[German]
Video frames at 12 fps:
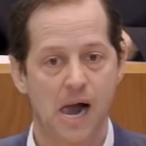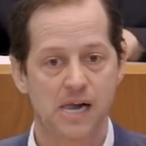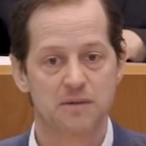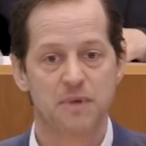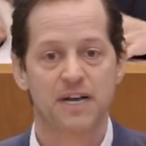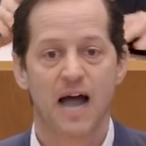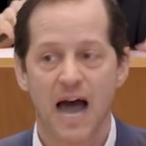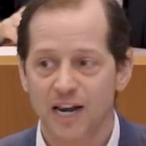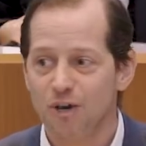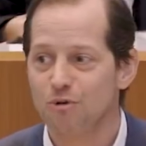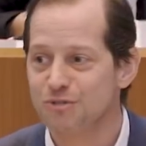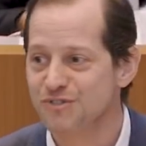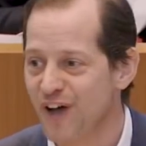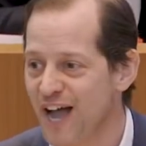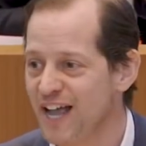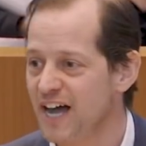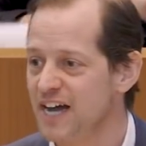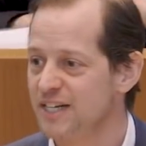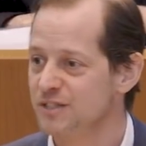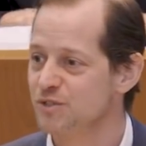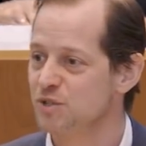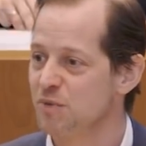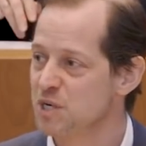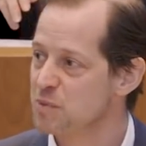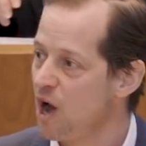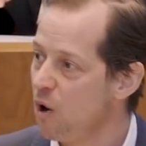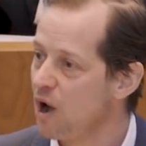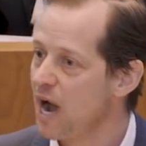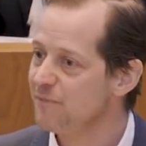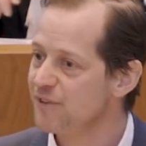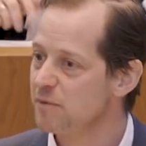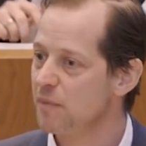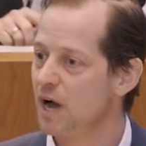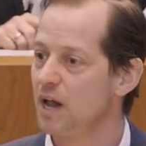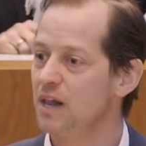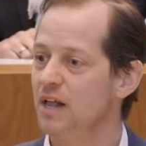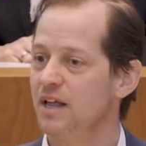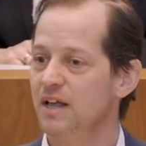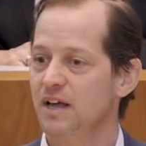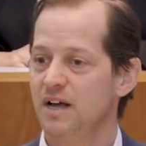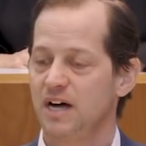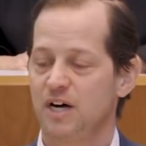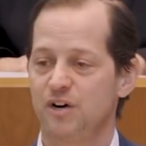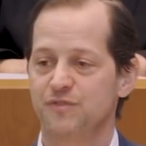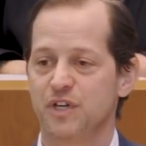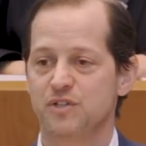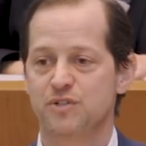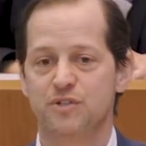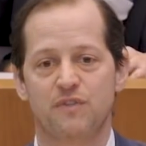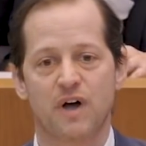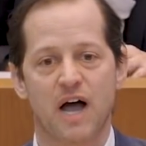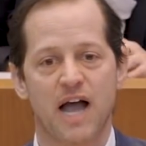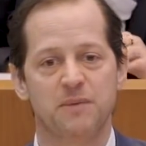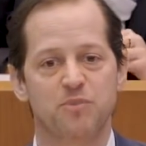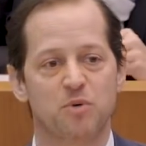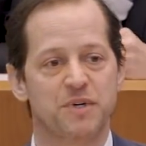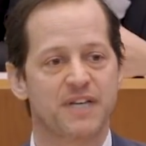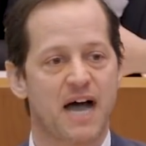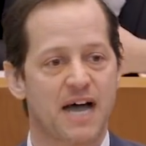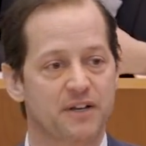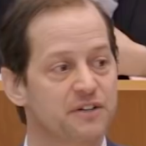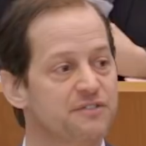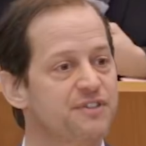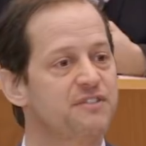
allgemeine Handlungsfreiheit, also zum Beispiel auch einfach mal auf der Düsseldorfer Rheinpromenade